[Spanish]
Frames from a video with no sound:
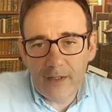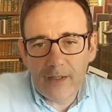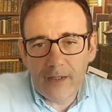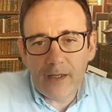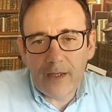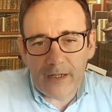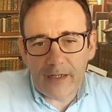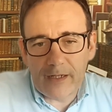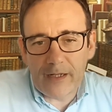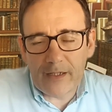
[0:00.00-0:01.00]
En,
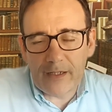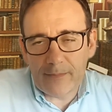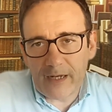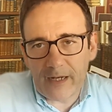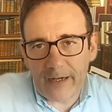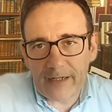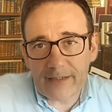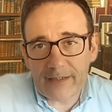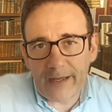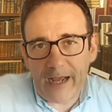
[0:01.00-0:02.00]
en, Vigilar y Castigar
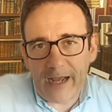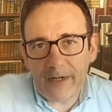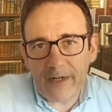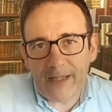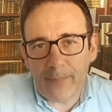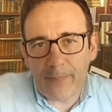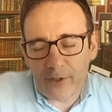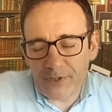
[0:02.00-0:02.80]
habla del panóptico.